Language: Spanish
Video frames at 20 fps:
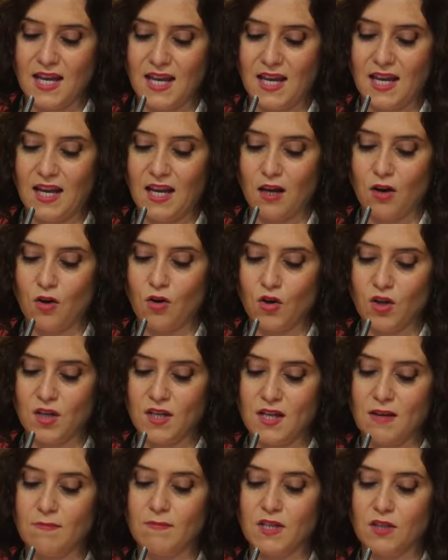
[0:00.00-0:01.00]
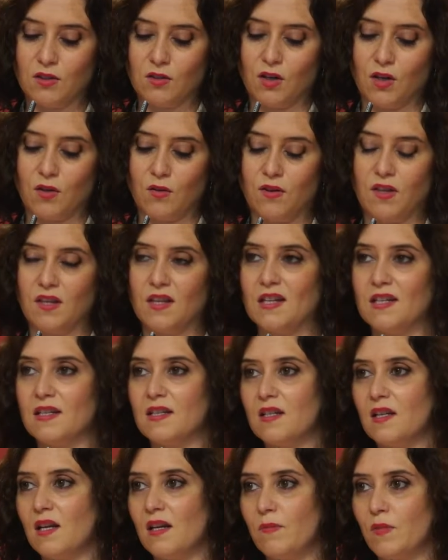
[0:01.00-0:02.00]
que hoy ya han visto
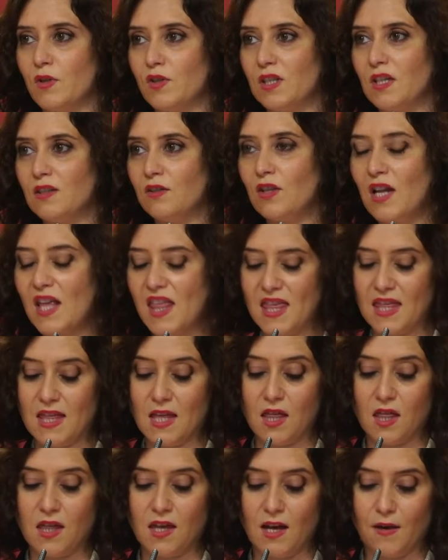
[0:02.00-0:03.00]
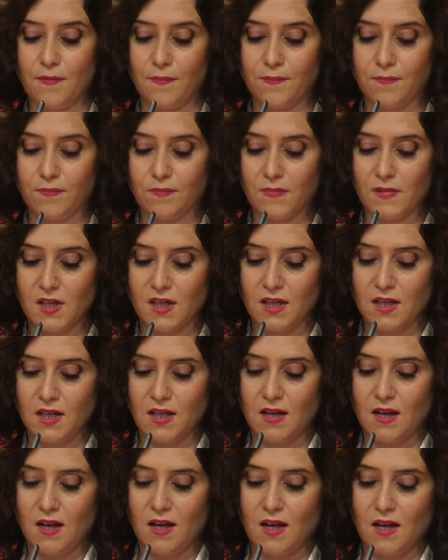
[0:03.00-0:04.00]
reducida, por tanto, la incidencia.
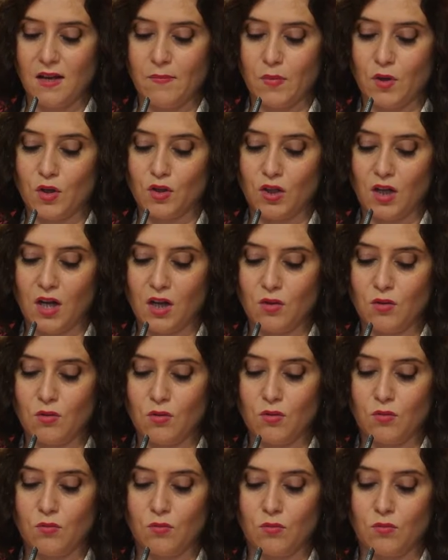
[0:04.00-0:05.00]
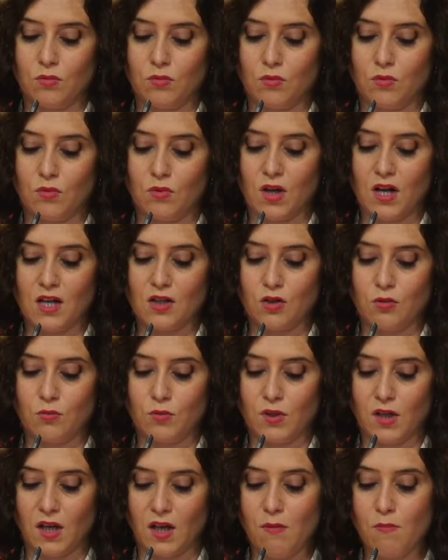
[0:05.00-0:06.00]
Por otro lado, un, caso,
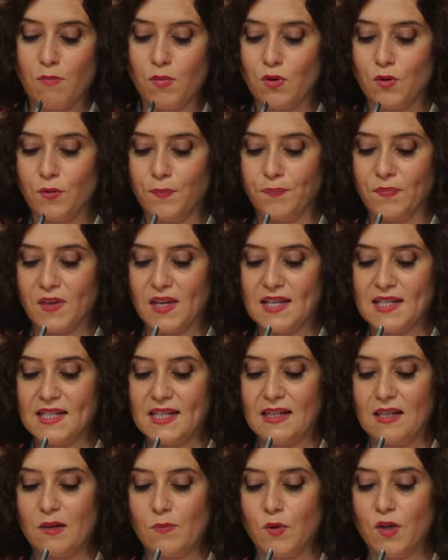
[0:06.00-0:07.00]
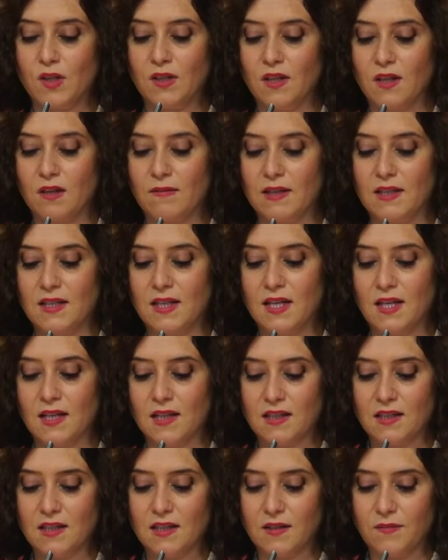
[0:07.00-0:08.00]
por ejemplo, es el de Puente de
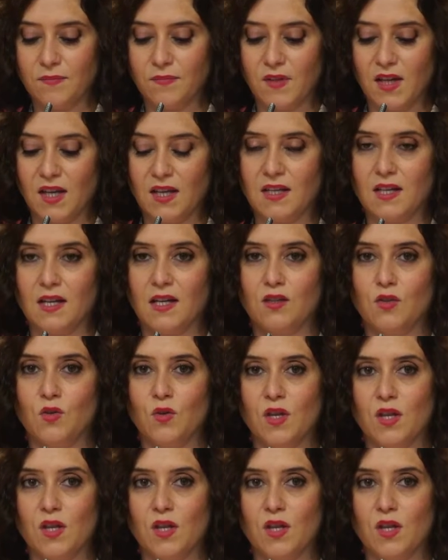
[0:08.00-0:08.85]
Vallecas, que ya su